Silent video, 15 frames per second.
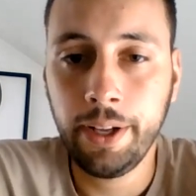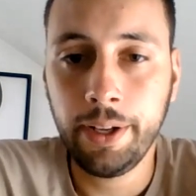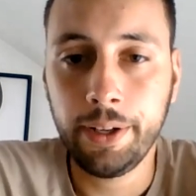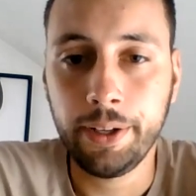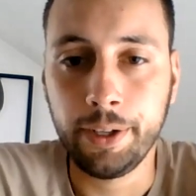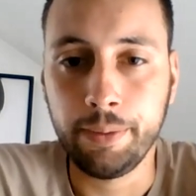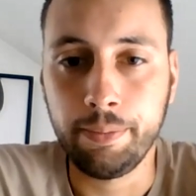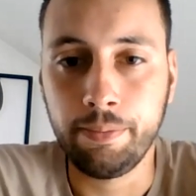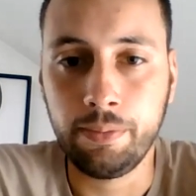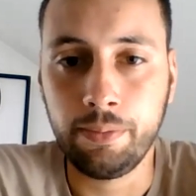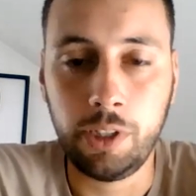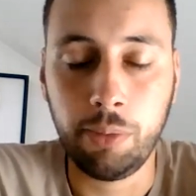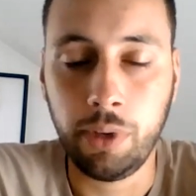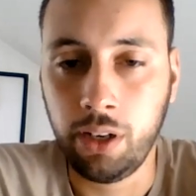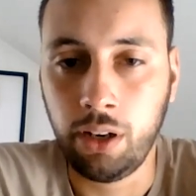ähm,
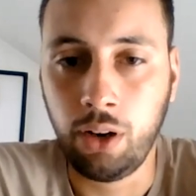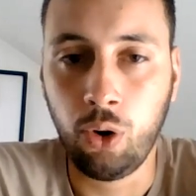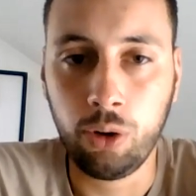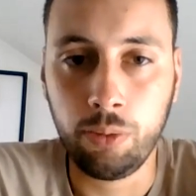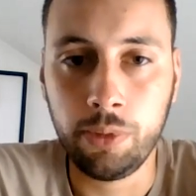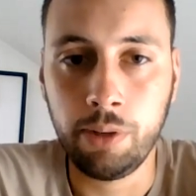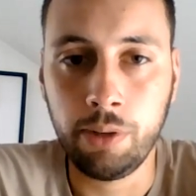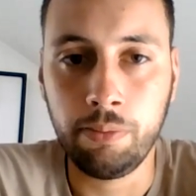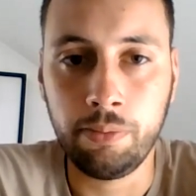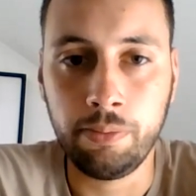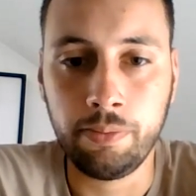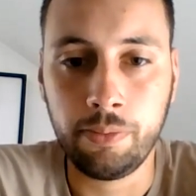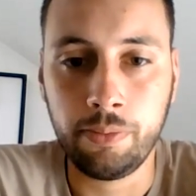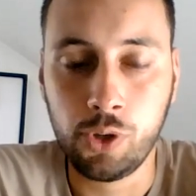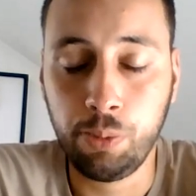die man dann auch im,
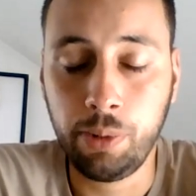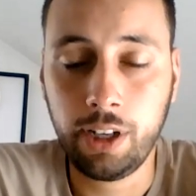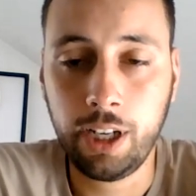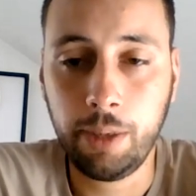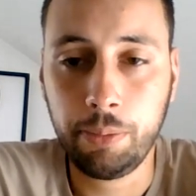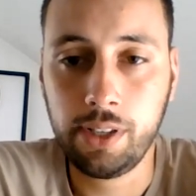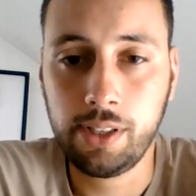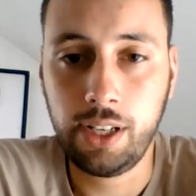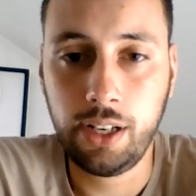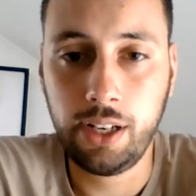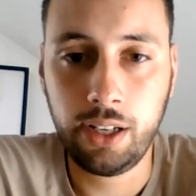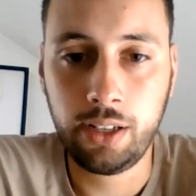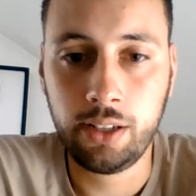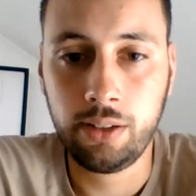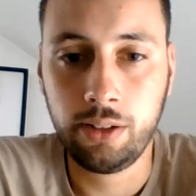im Supercup gesehen
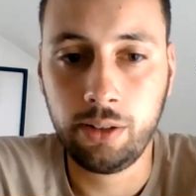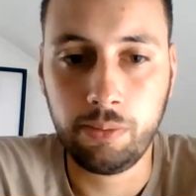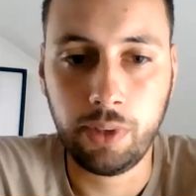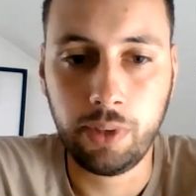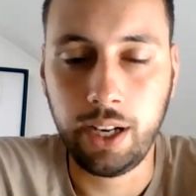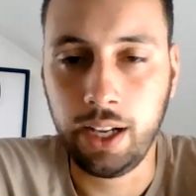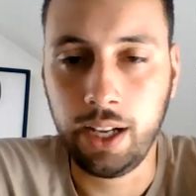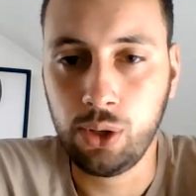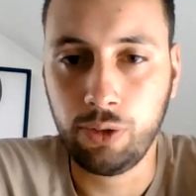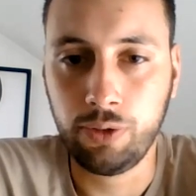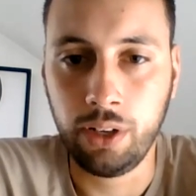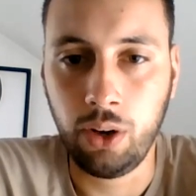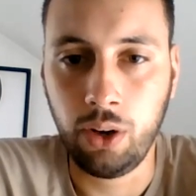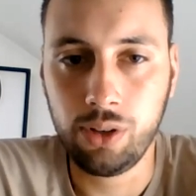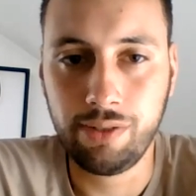hat. Ähm, Gerade so auf
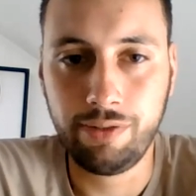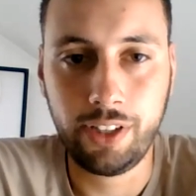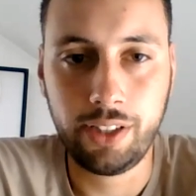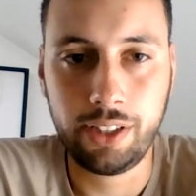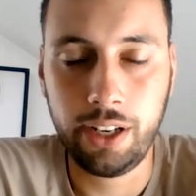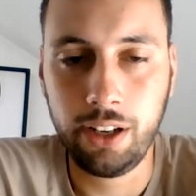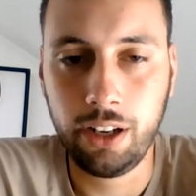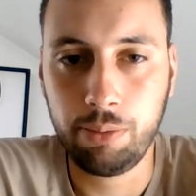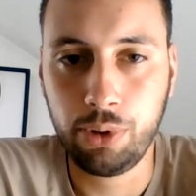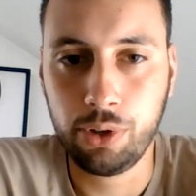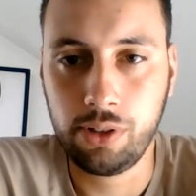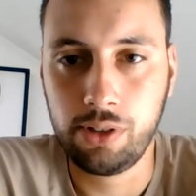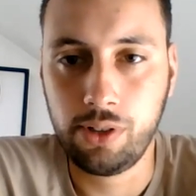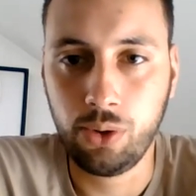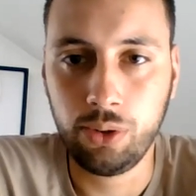den
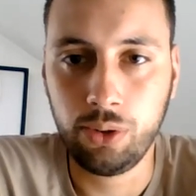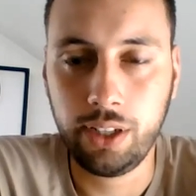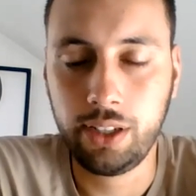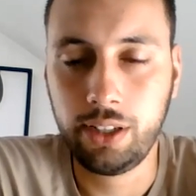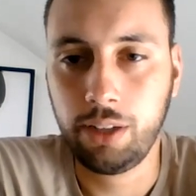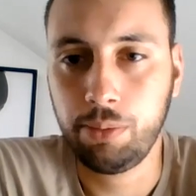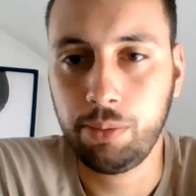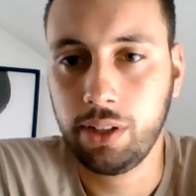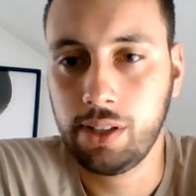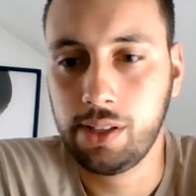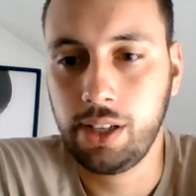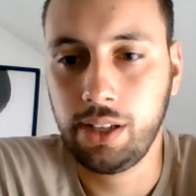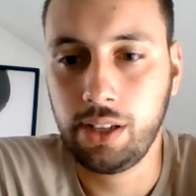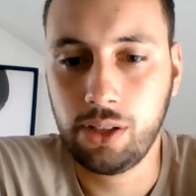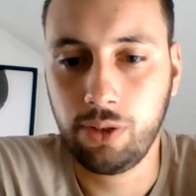Außenverteidigerpositionen, denke ich, hat man
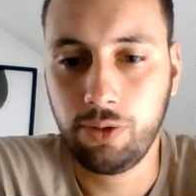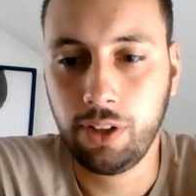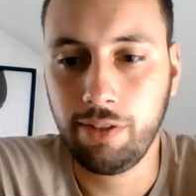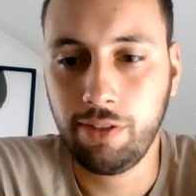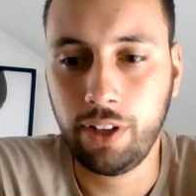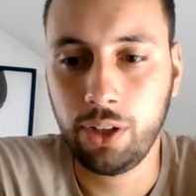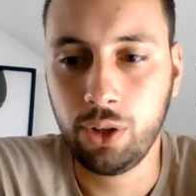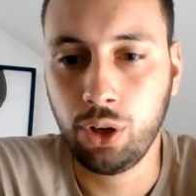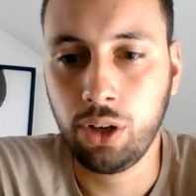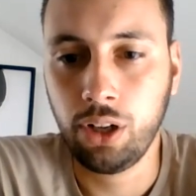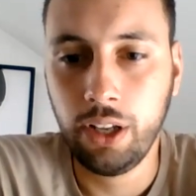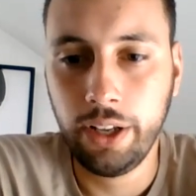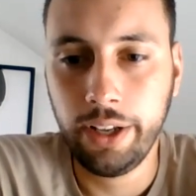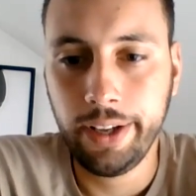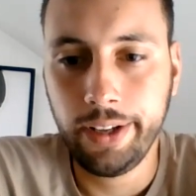gesehen, dass auf jeden Fall noch
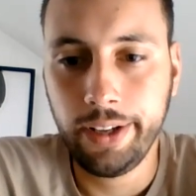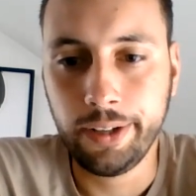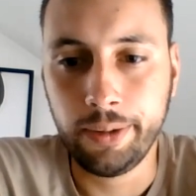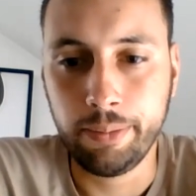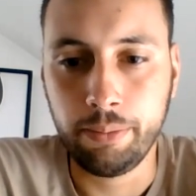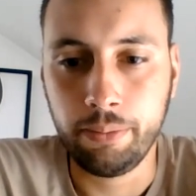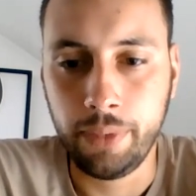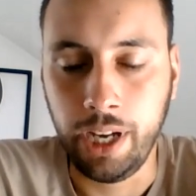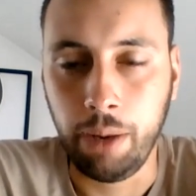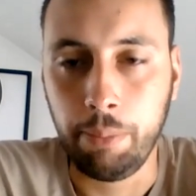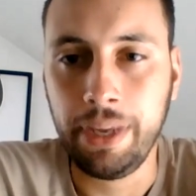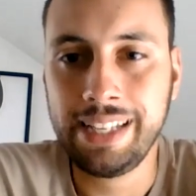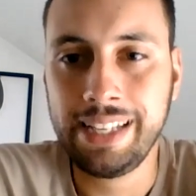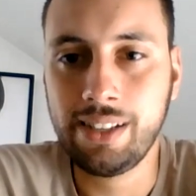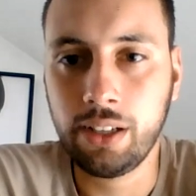ähm, ja,
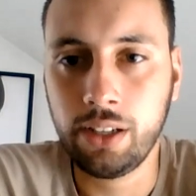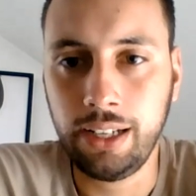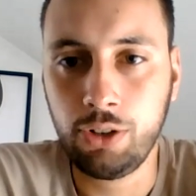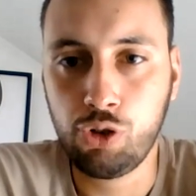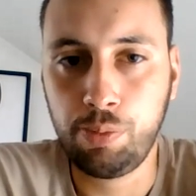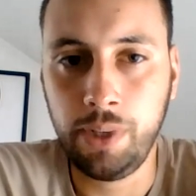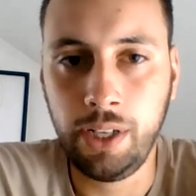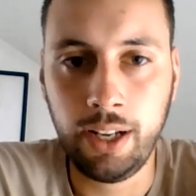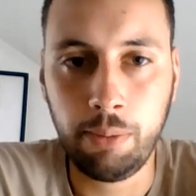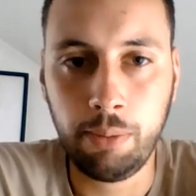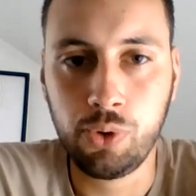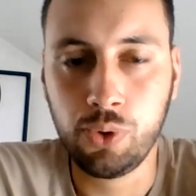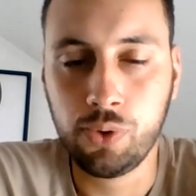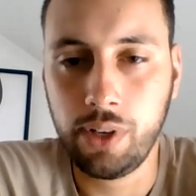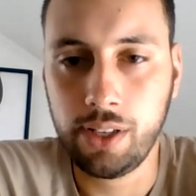bessere Spieler
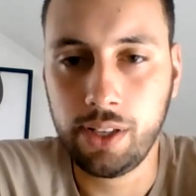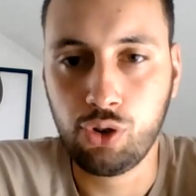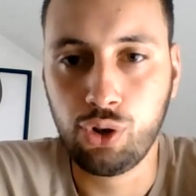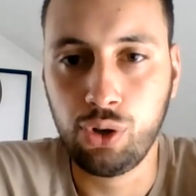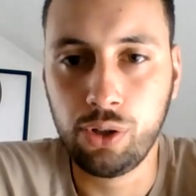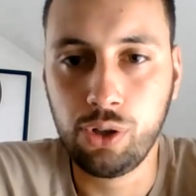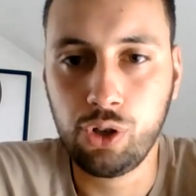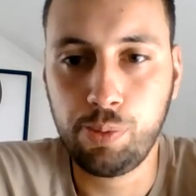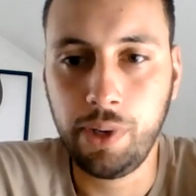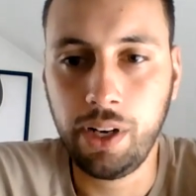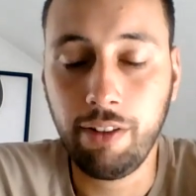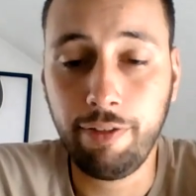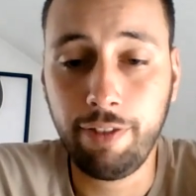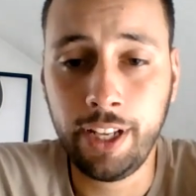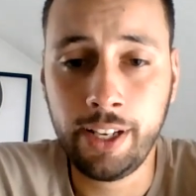bzw.
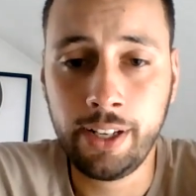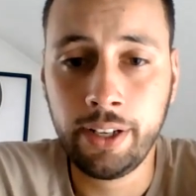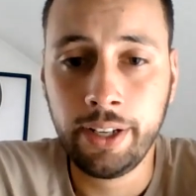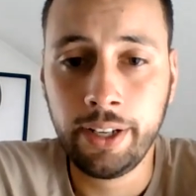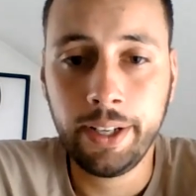Schlüsselspieler fehlen.